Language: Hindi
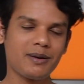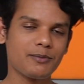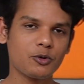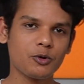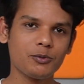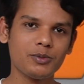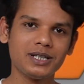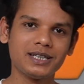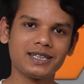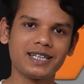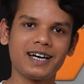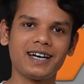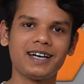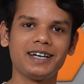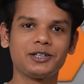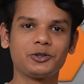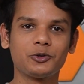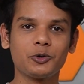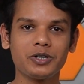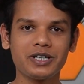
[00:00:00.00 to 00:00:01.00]
हमको मिलता
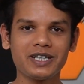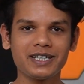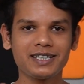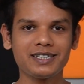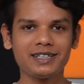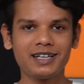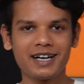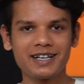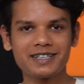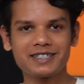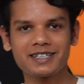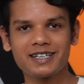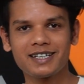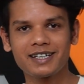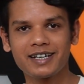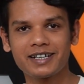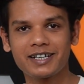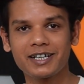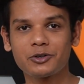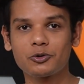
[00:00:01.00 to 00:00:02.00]
है ट्वेंटी हर्ज से
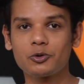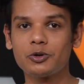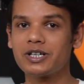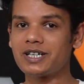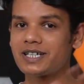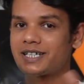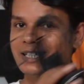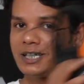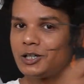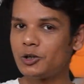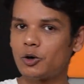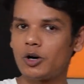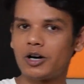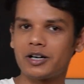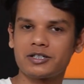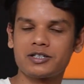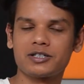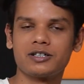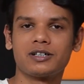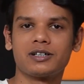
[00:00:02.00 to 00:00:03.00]
लेकर के ट्वेंटी किलो
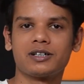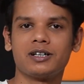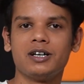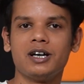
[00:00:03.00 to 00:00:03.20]
हर्ज तक